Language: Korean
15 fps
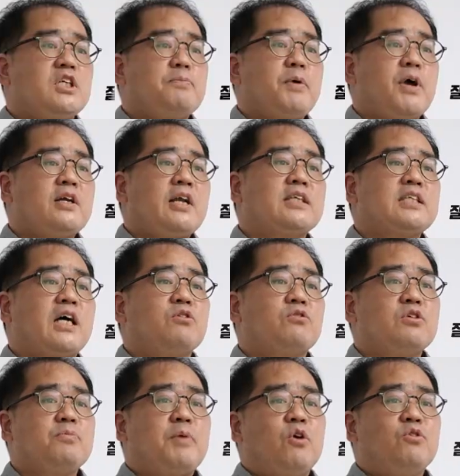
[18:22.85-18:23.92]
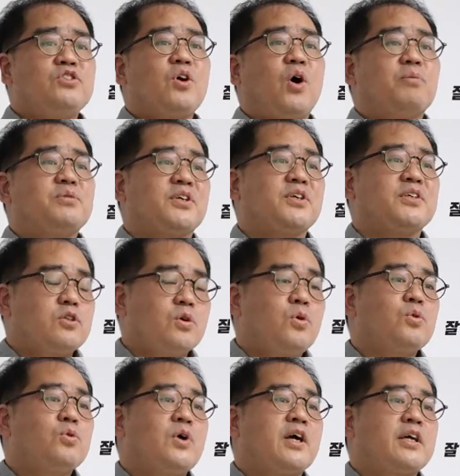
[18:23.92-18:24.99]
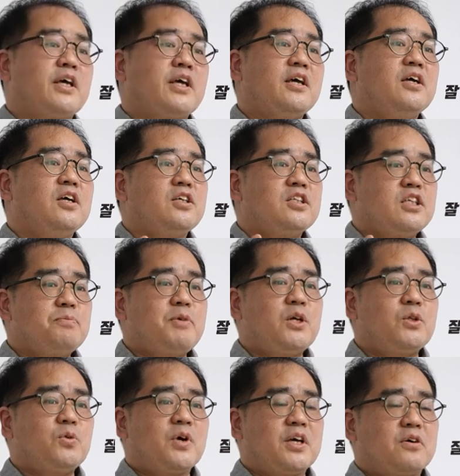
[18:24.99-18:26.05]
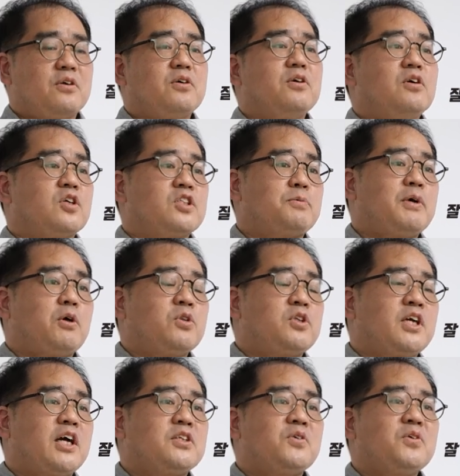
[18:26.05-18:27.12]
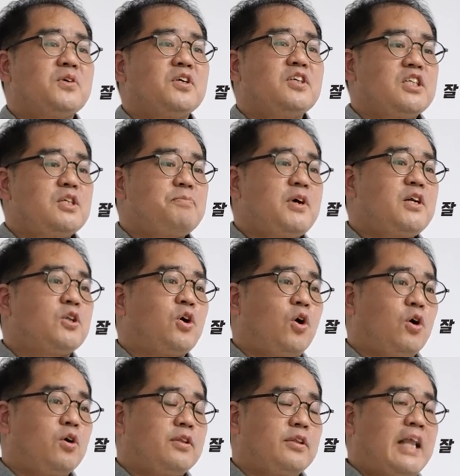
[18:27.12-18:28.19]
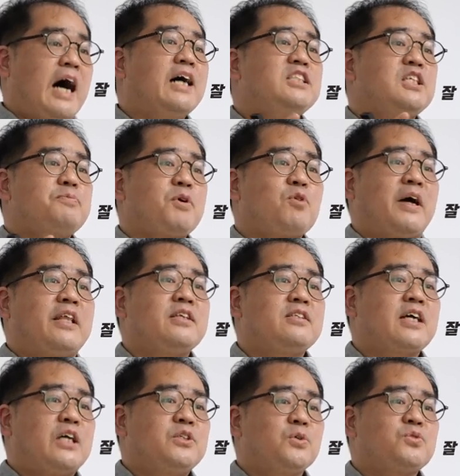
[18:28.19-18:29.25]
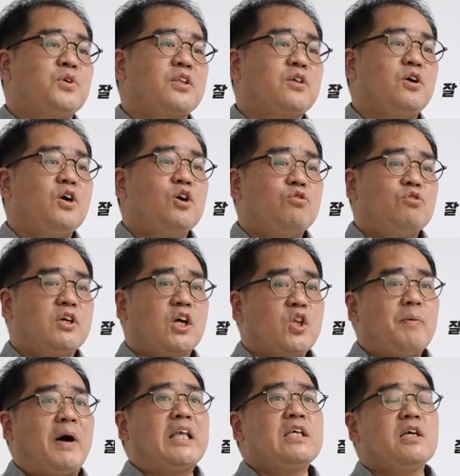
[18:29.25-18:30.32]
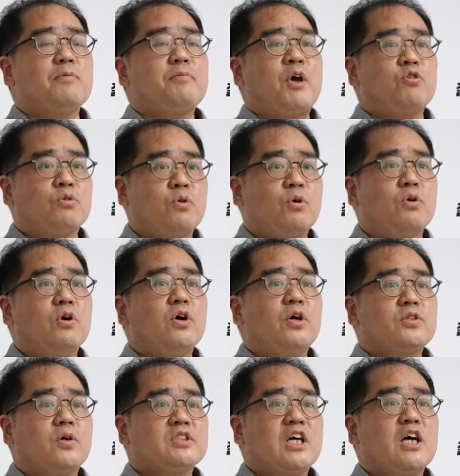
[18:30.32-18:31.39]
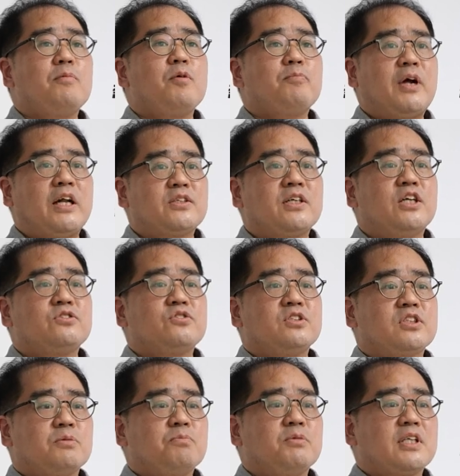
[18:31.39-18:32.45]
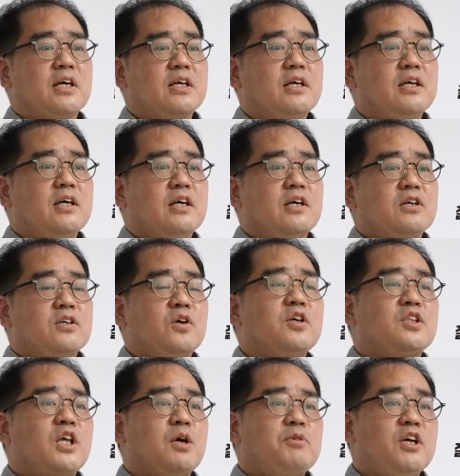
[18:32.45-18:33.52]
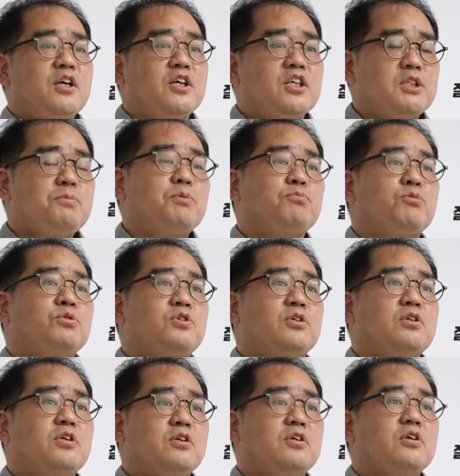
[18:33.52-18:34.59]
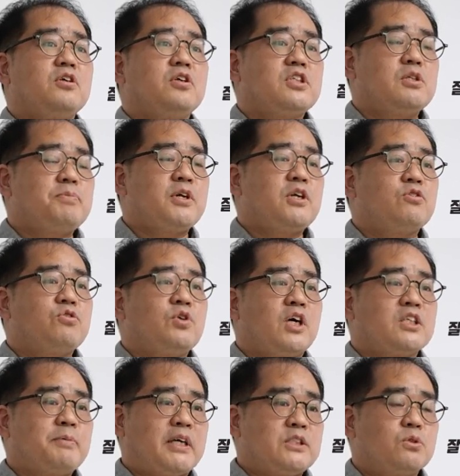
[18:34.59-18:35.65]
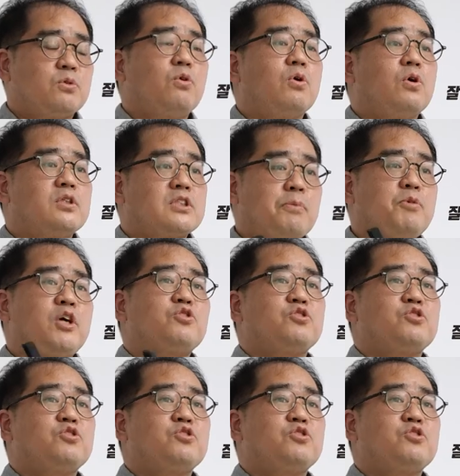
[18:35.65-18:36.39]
실패를 하지 않고는 배울 수가 없어요. 성공도 함께 실패를 통해서. 그렇지만 어떻게 하죠? 실패를 더 나은 실패로 만드는 과정 속에서 우리가 더 많이 배우고 성장 발전할 수 있습니다. 그렇기 때문에 시민분들 실패를 두려워하지 마시고 참여해